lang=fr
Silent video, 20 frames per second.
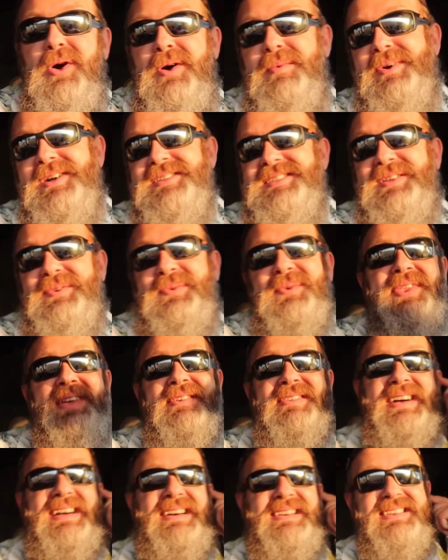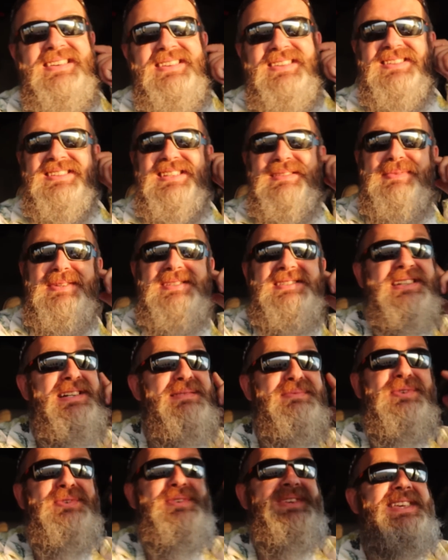Bon, moi sinon ça va, hein. j'ai passé
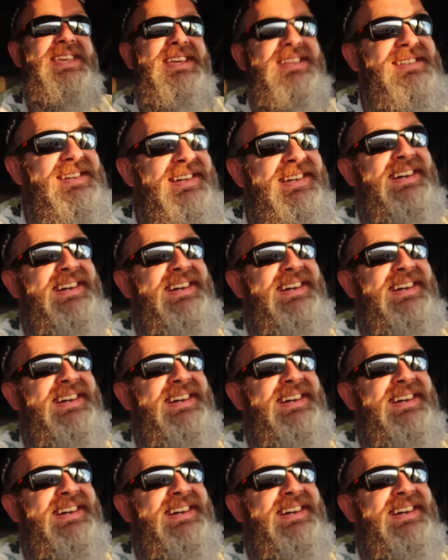un bon week-end.